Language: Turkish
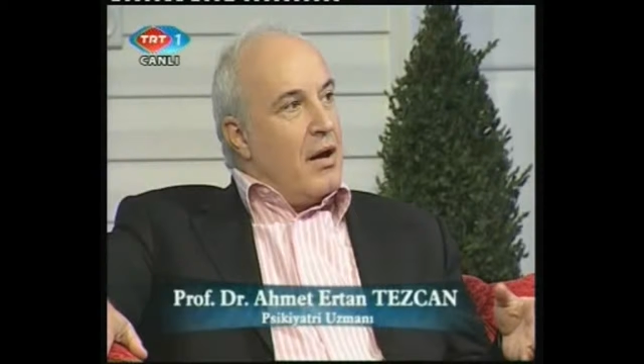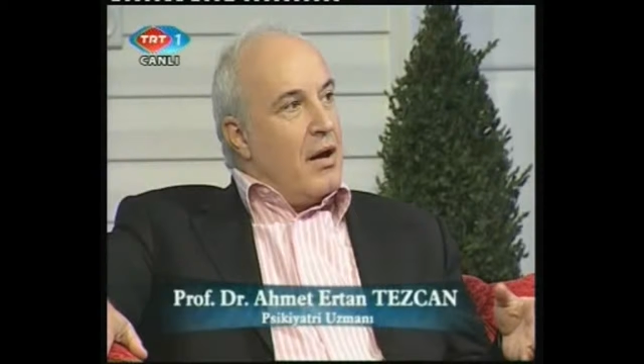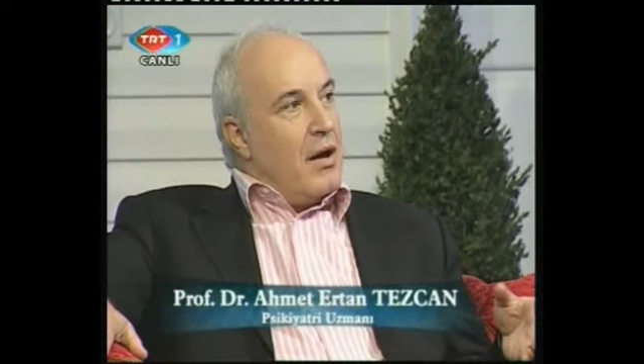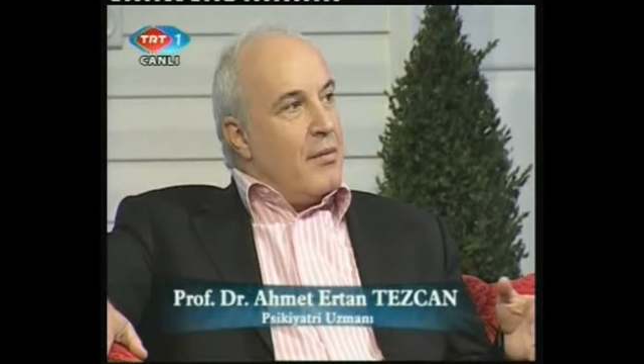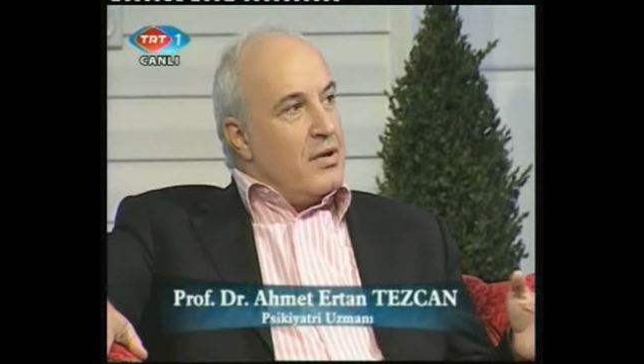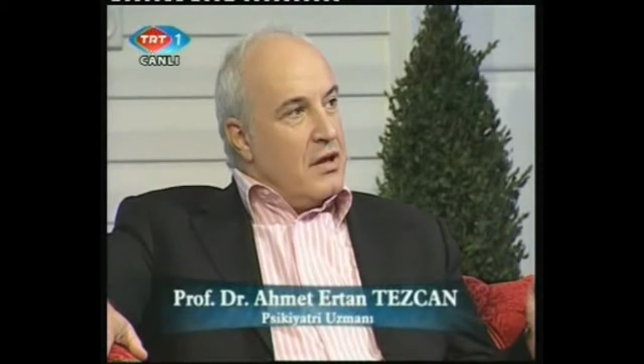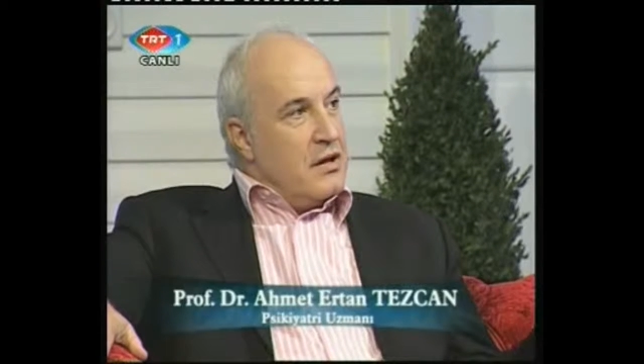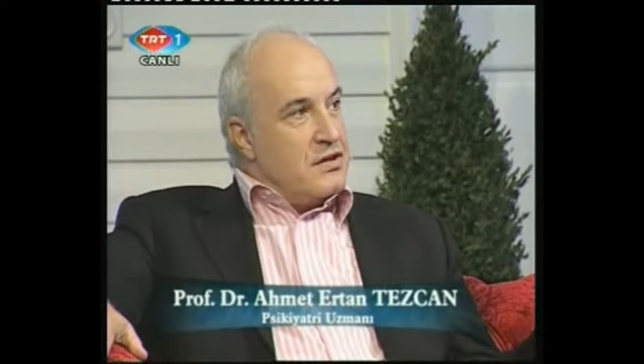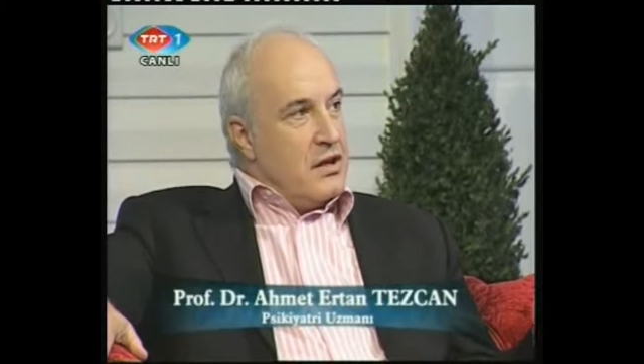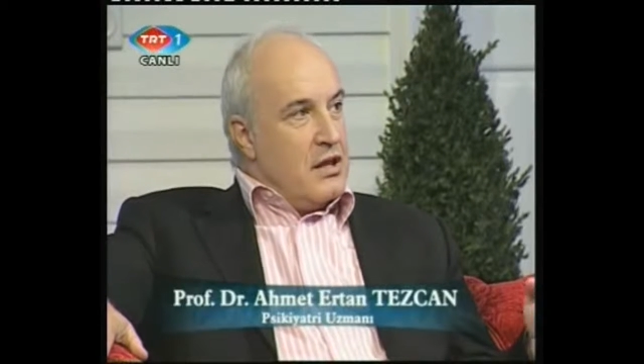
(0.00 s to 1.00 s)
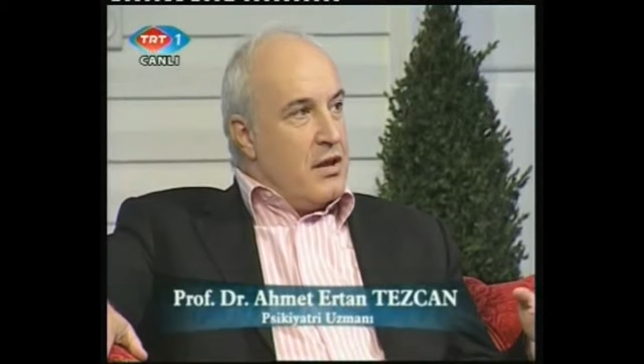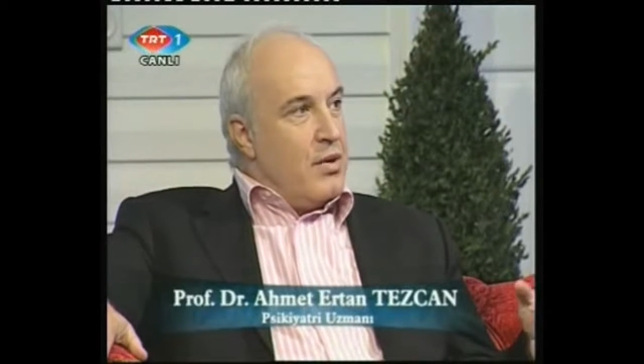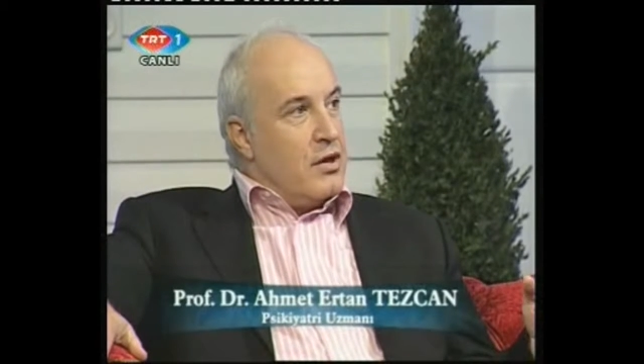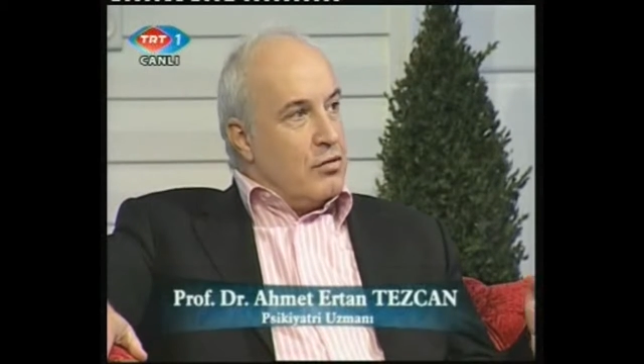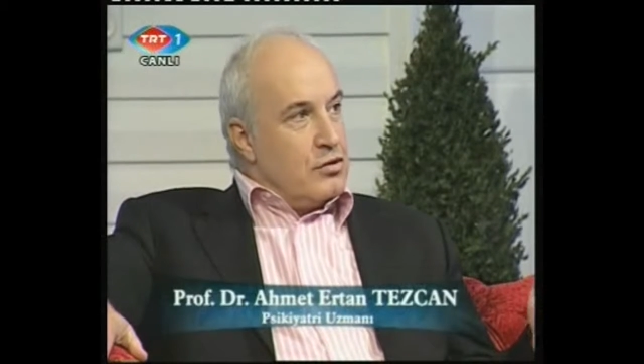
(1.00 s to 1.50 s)
Allah rahmet eylesin
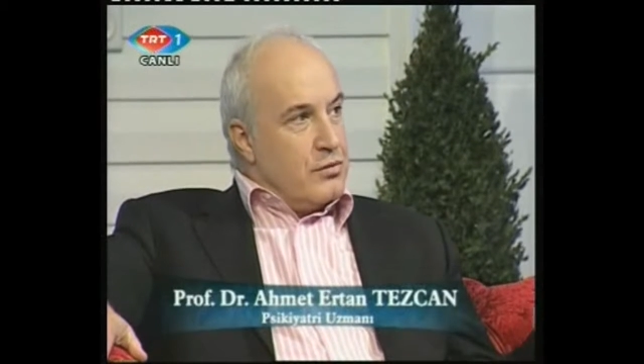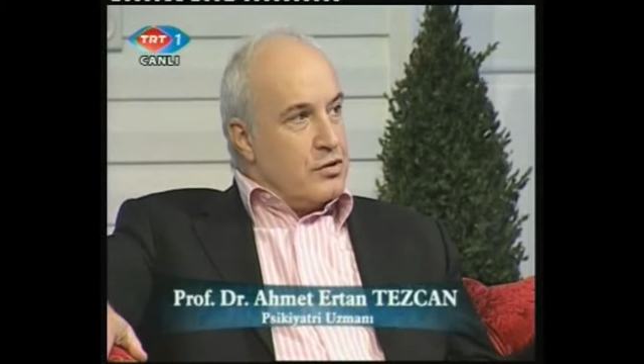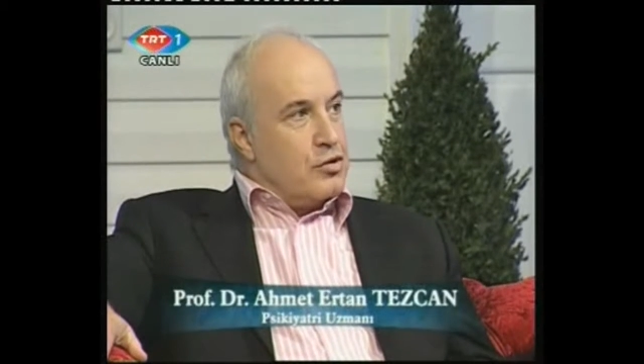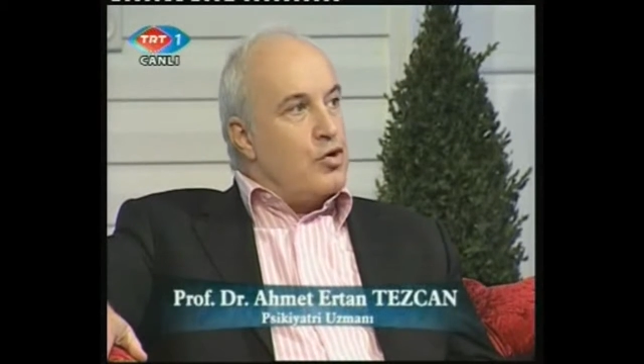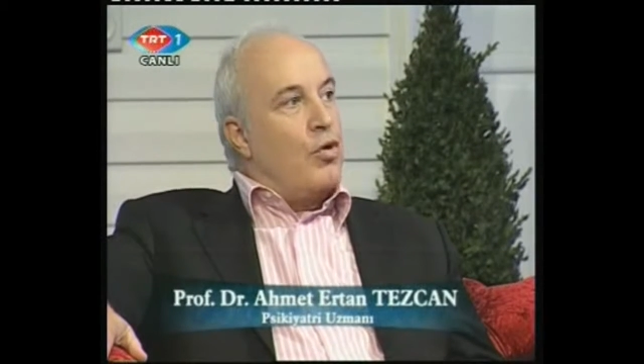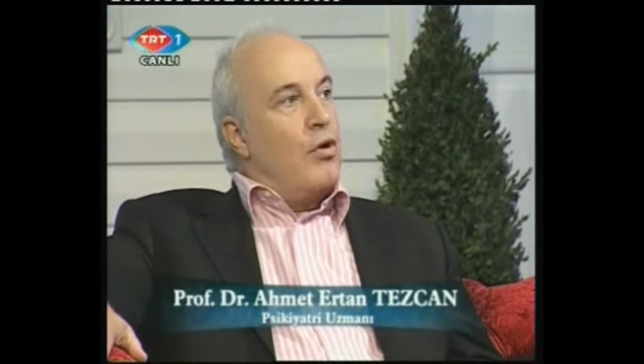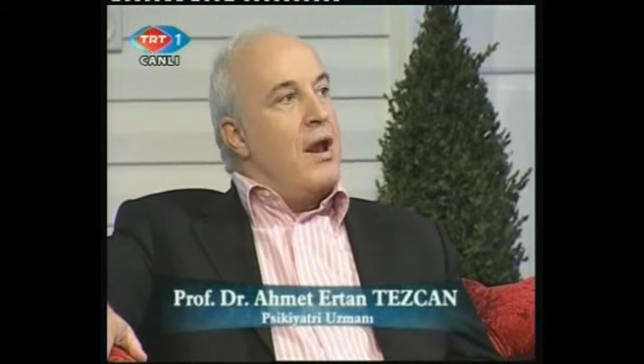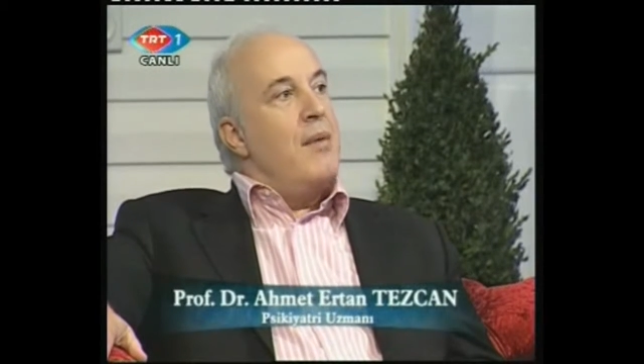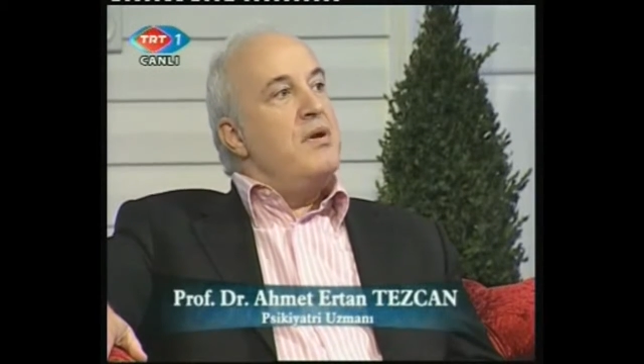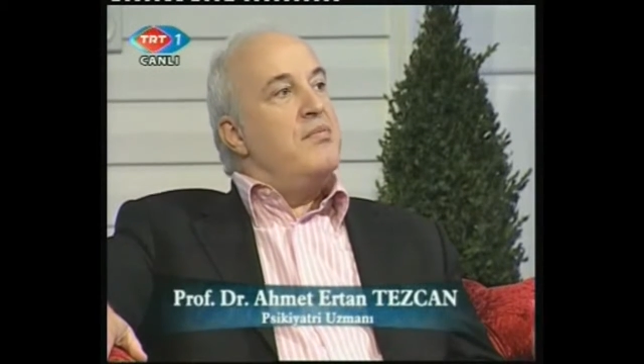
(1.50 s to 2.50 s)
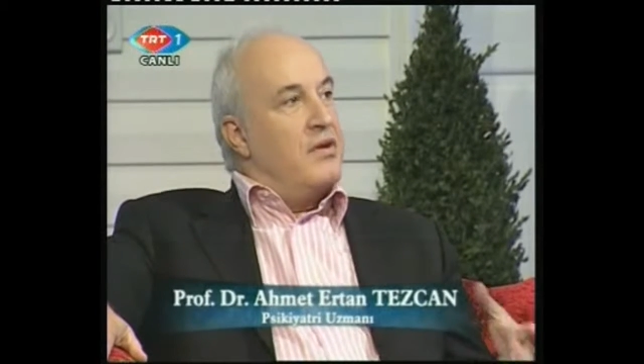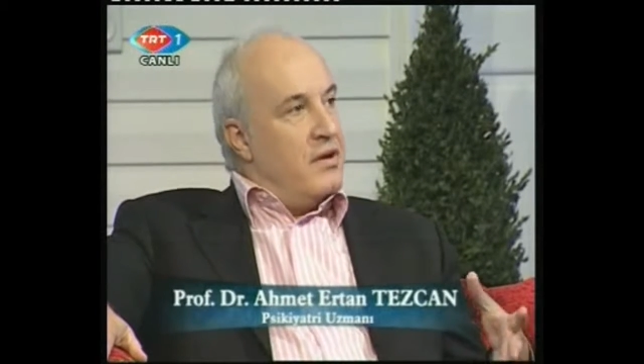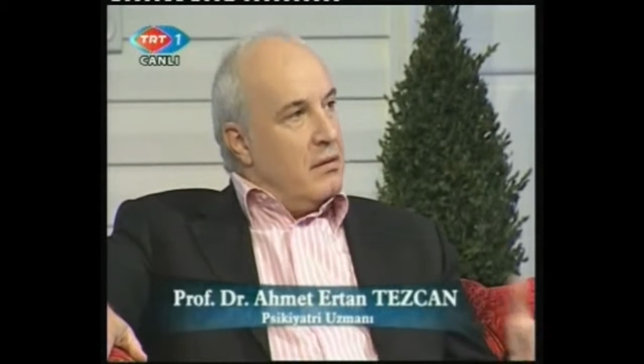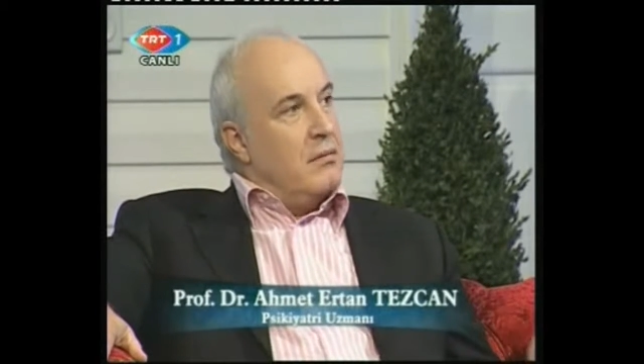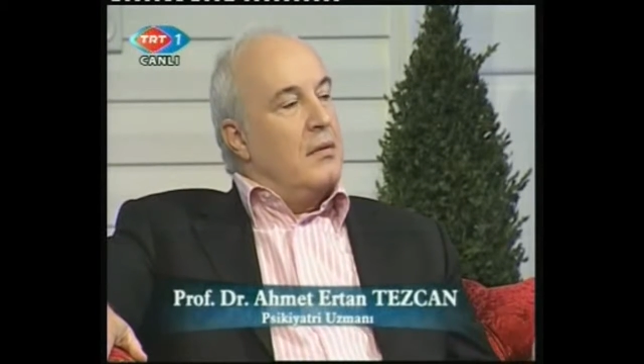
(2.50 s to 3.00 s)
edebiyat hocamız da çok önemli biri.